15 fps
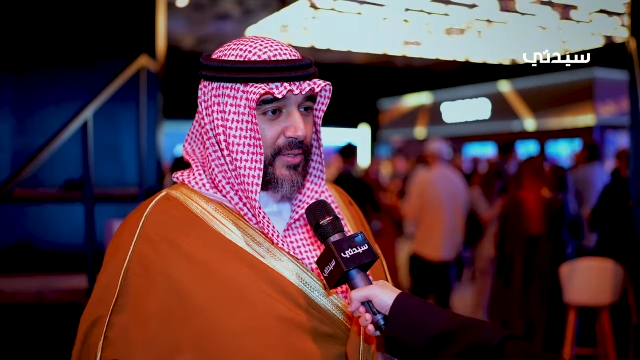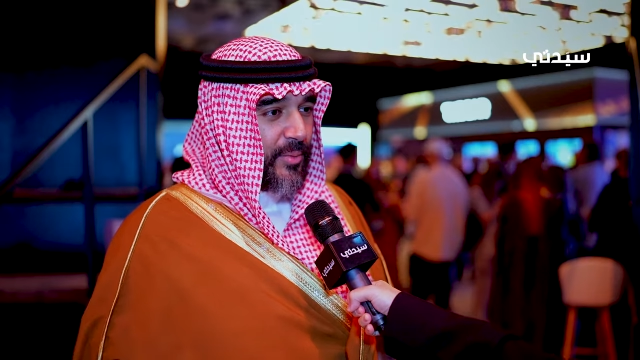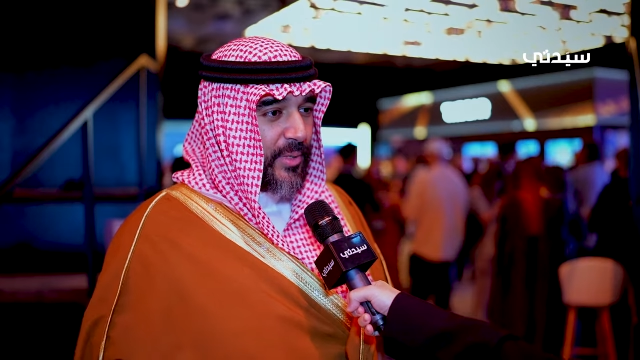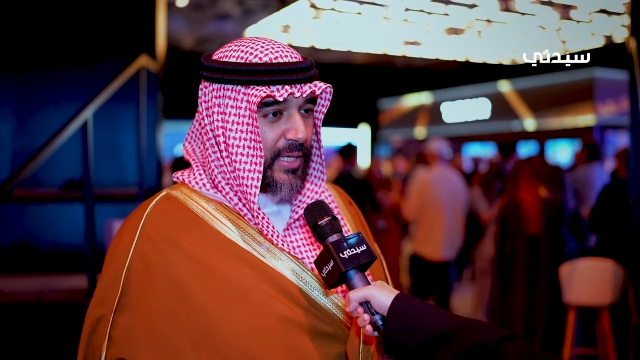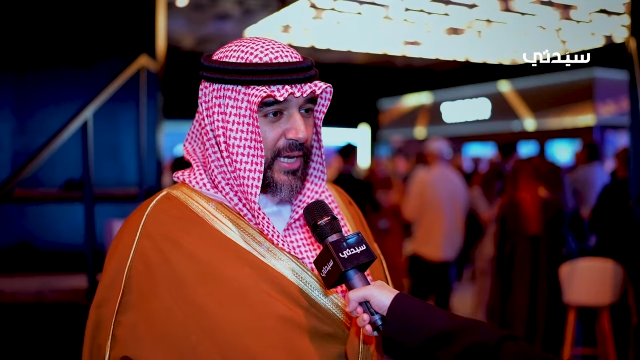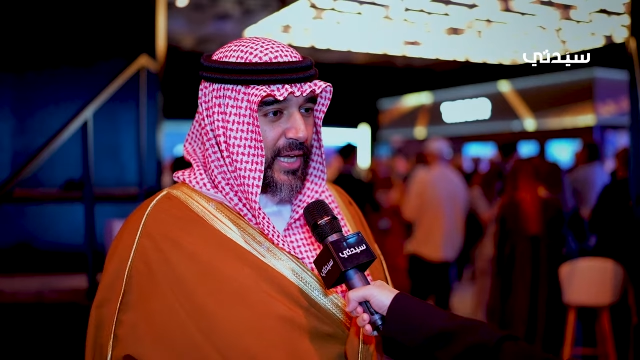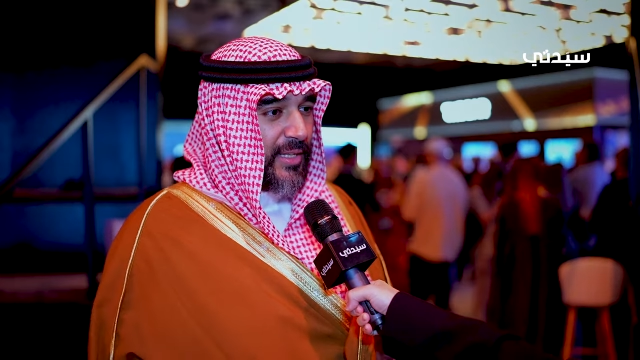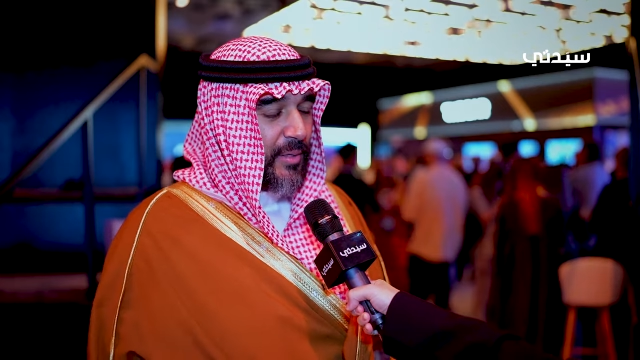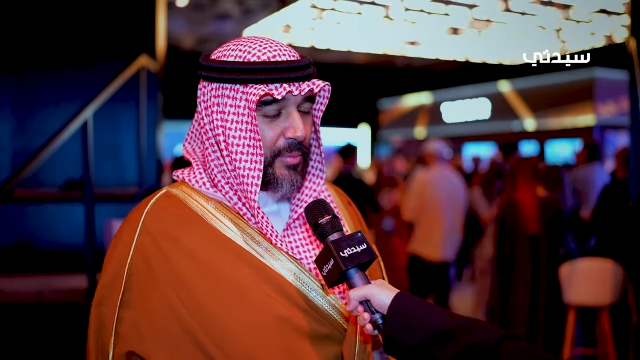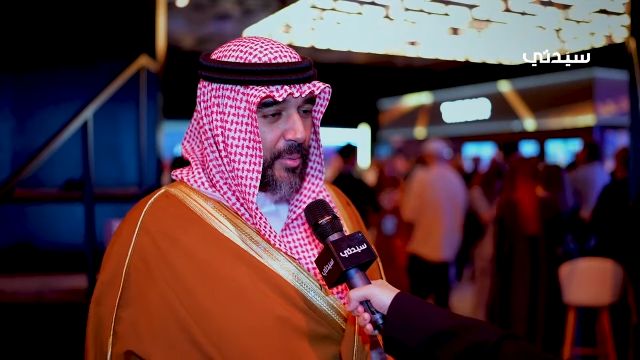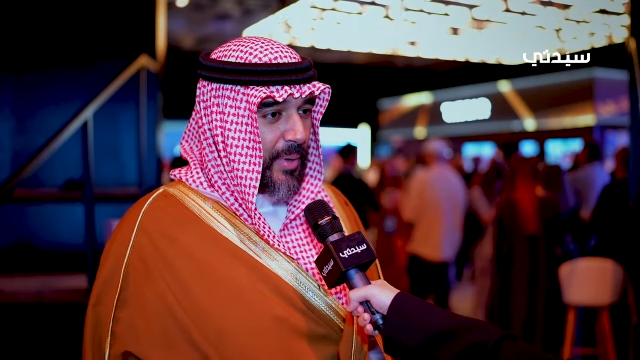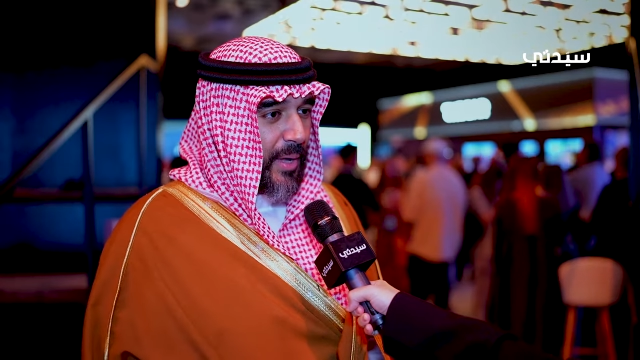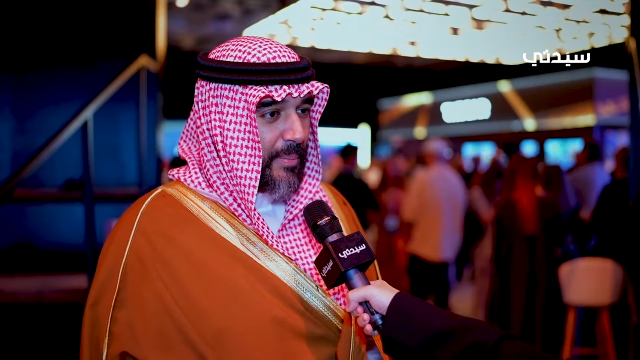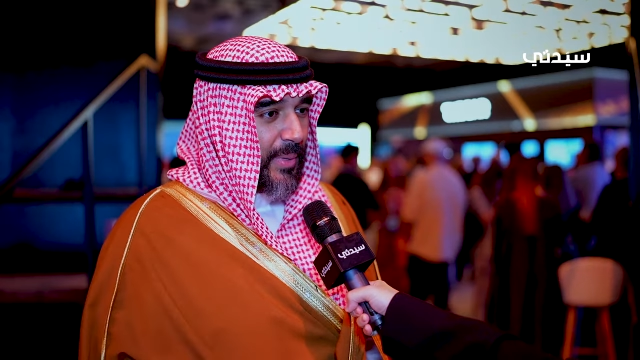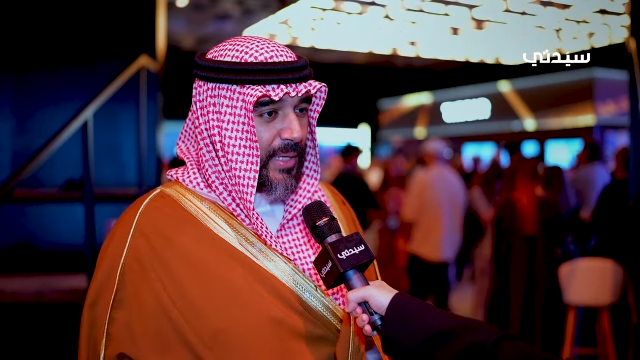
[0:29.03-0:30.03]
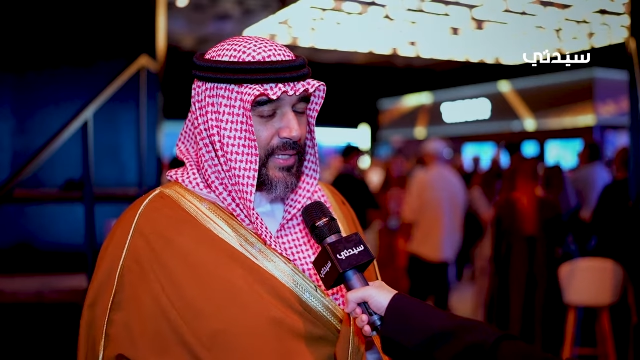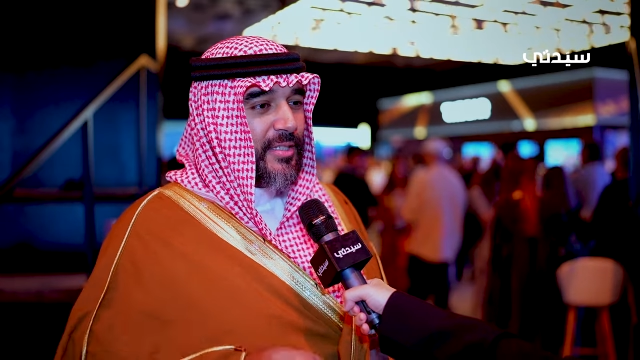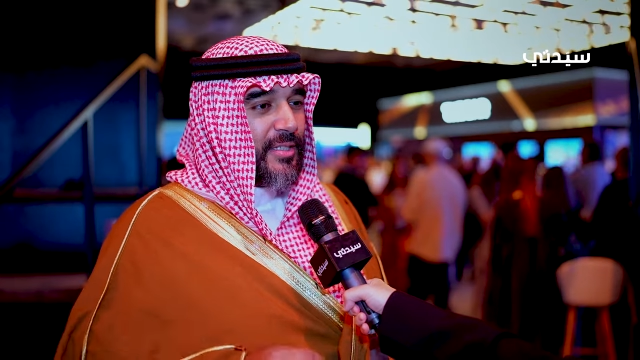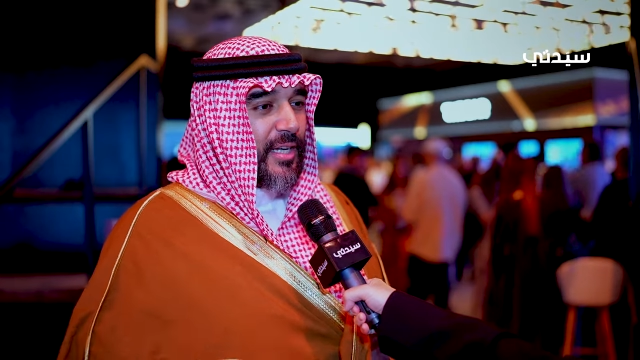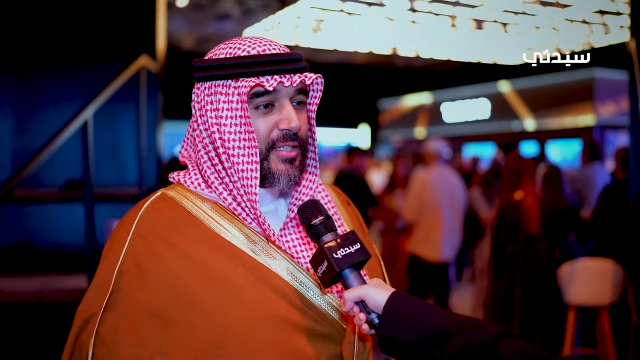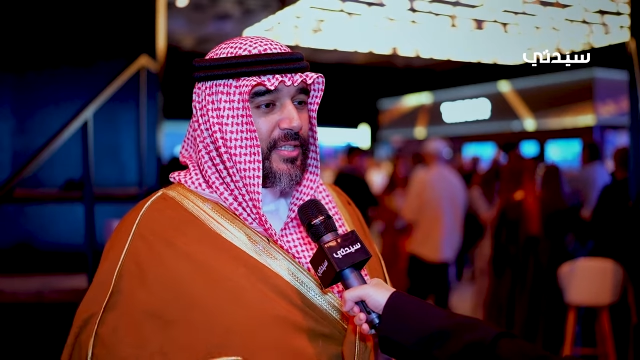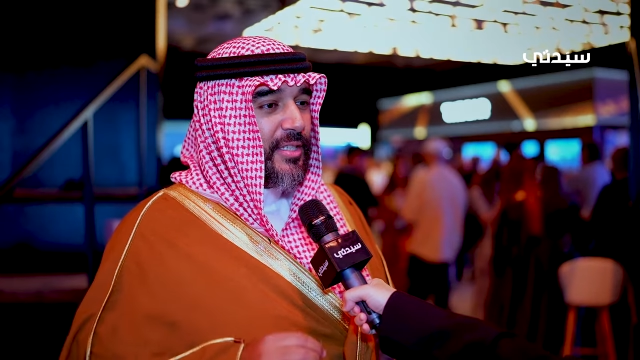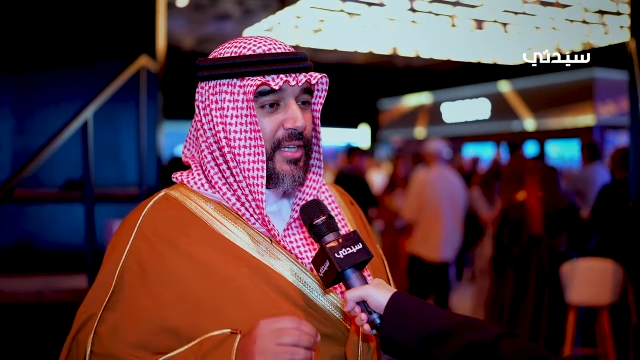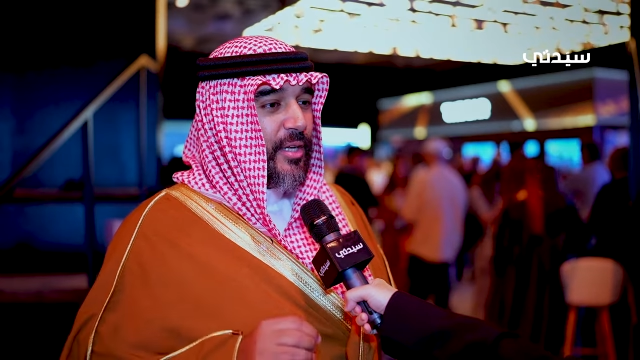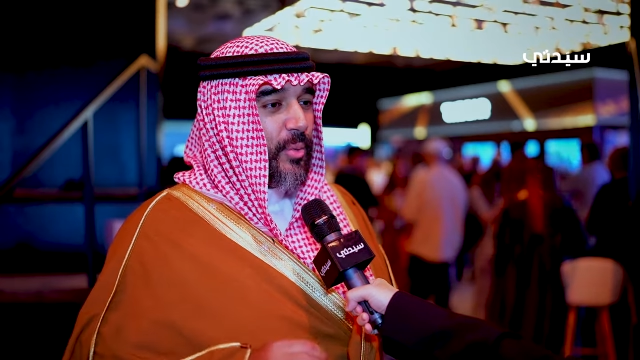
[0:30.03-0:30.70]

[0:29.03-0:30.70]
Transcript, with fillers: ولي العهد الأمير محمد استراتيجية